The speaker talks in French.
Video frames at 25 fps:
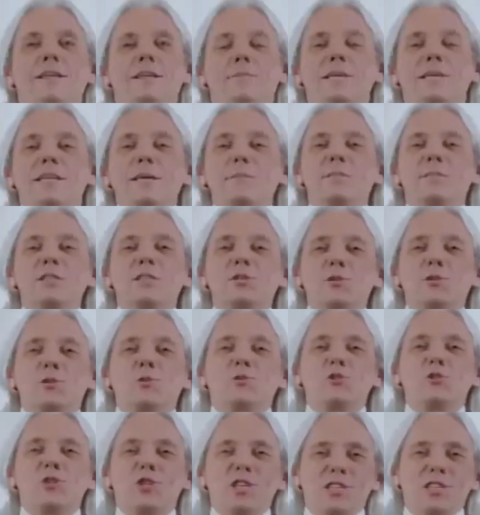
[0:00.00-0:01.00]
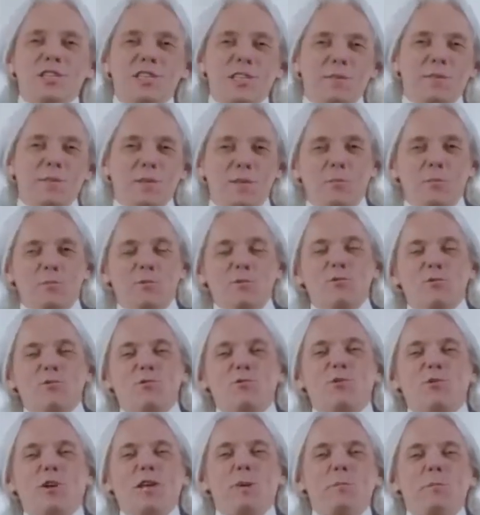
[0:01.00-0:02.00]
Mesdames, Messieurs, chers amis,
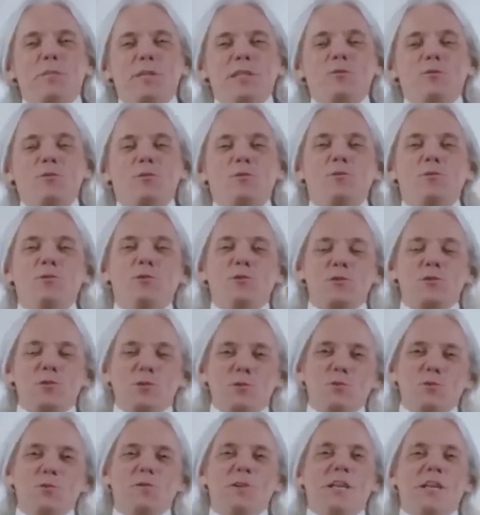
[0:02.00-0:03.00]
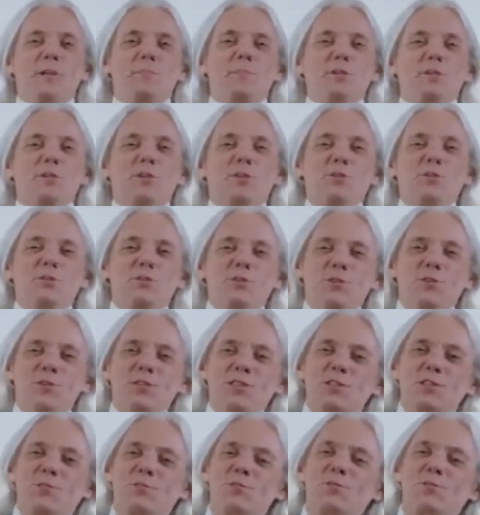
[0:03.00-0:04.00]
bonjour et bienvenue dans ce nouvel épisode de nos
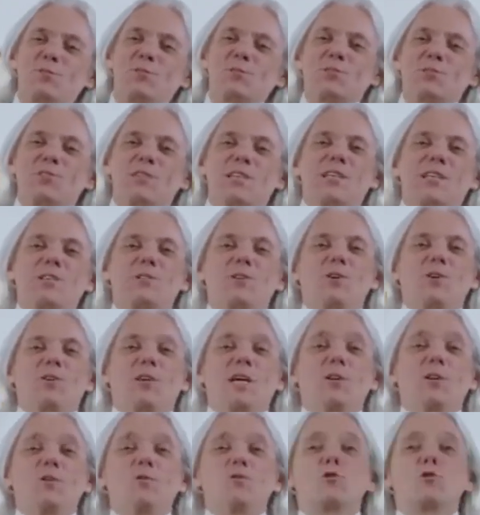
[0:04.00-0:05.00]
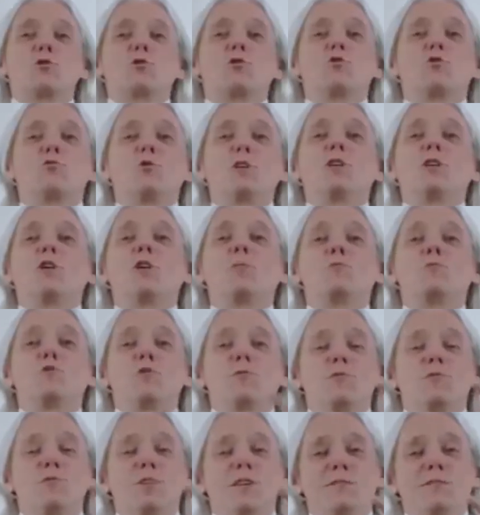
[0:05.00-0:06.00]
discussions sartoriales. Aujourd'hui, comme je
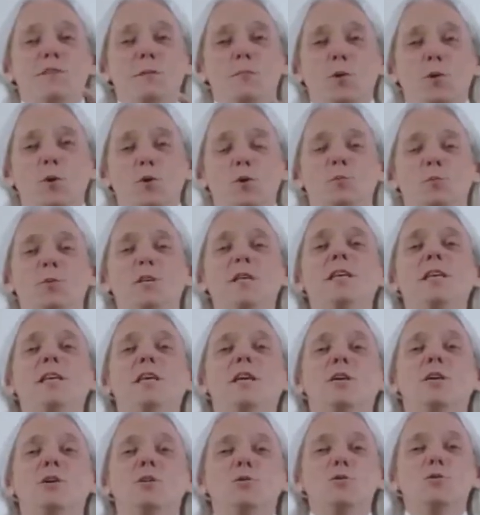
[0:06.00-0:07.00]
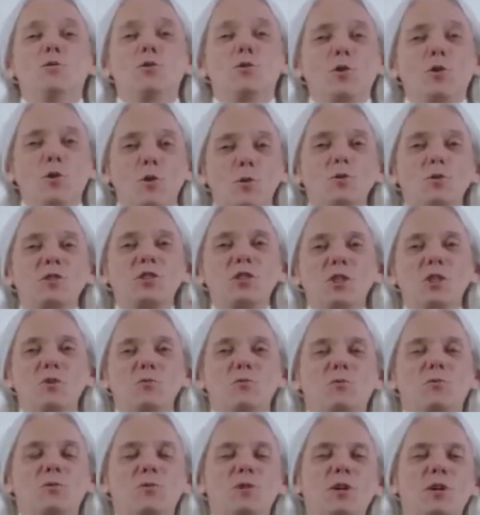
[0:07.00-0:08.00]
vous l'avais promis, nous
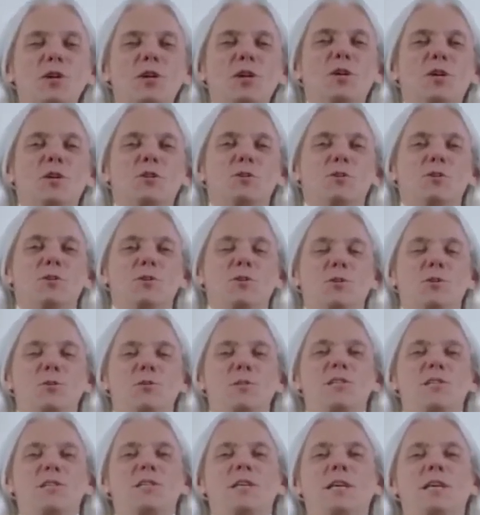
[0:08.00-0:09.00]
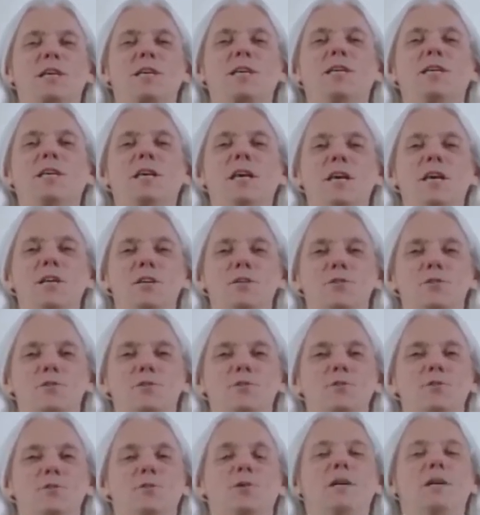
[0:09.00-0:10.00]
continuons notre série
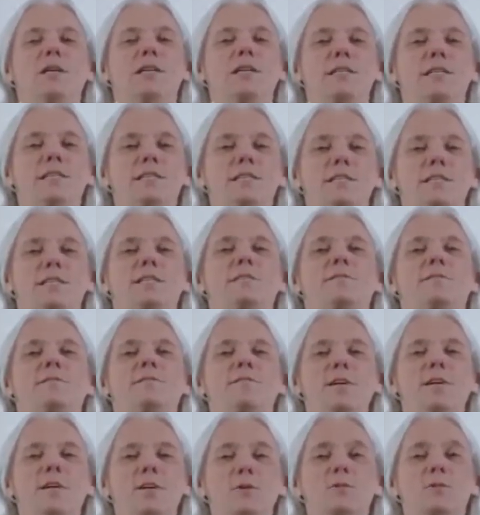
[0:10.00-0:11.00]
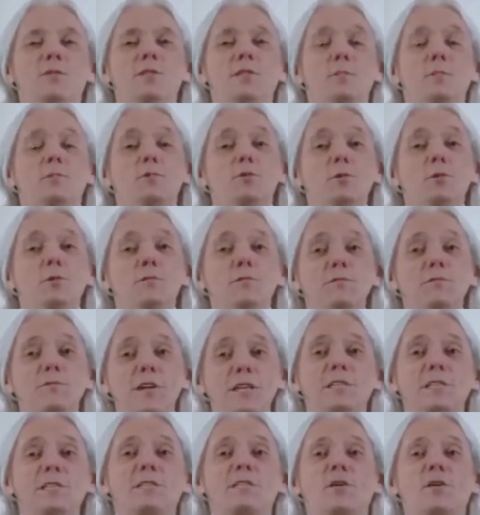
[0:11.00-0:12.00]
sur les différents types de
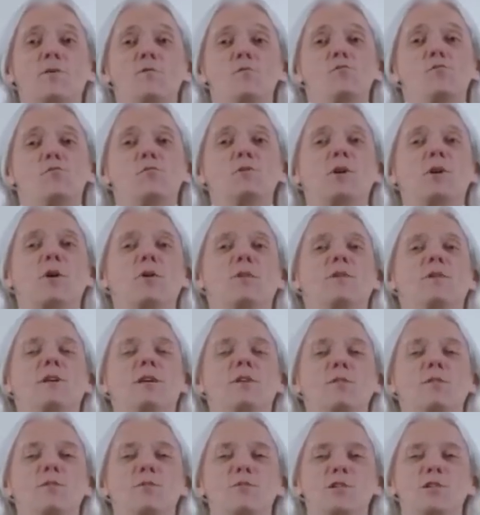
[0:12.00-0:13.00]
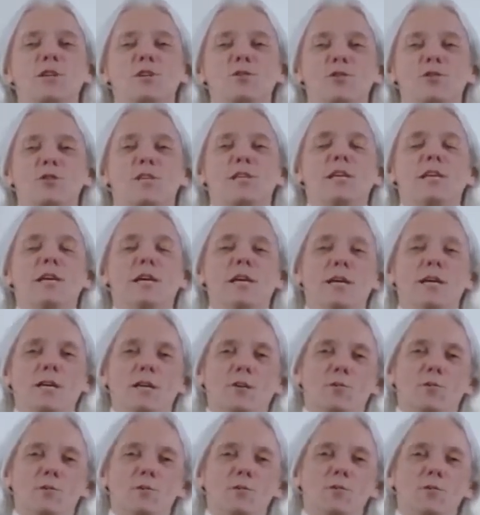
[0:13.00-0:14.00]
vestes que vous pouvez trouver quand vous achetez un
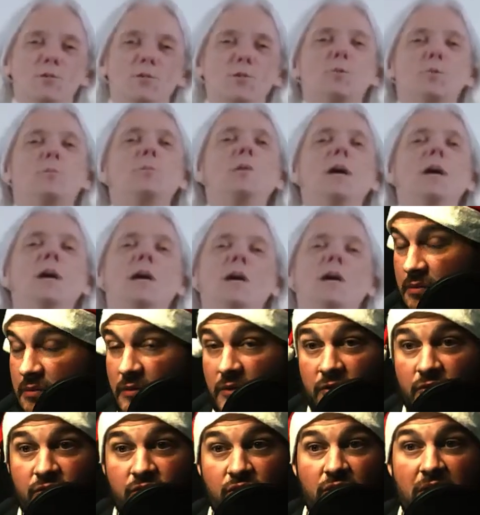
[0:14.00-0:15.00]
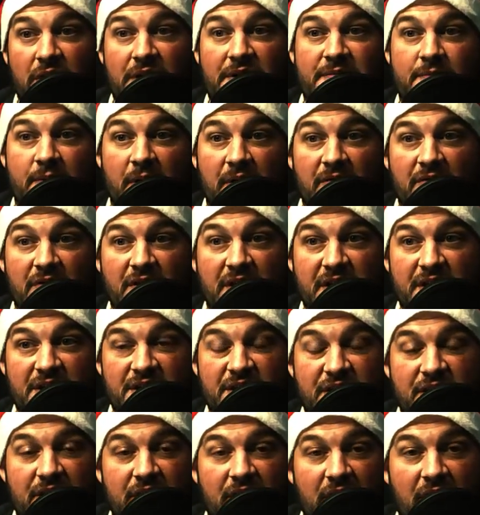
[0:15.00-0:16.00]
costume. Bon, celui-là, je vais pas vous
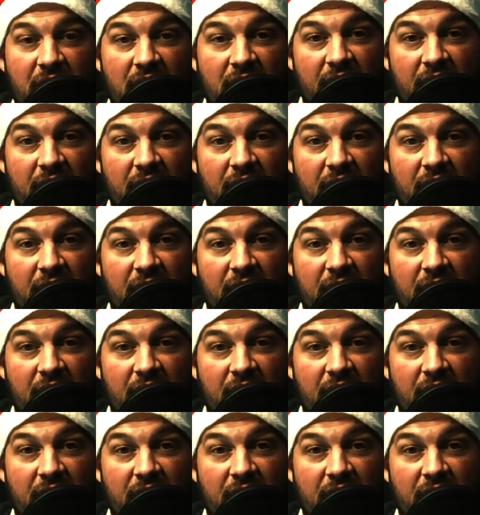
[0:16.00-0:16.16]
cacher, hein.